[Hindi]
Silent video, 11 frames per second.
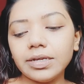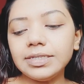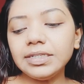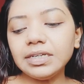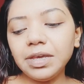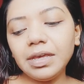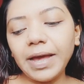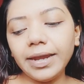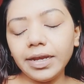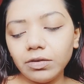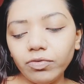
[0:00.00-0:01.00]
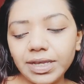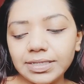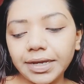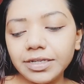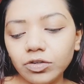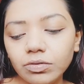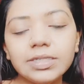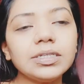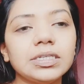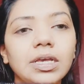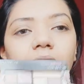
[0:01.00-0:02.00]
सिटी मिनी पैलेट वेस्ट साइड
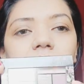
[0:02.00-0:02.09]
रोजेस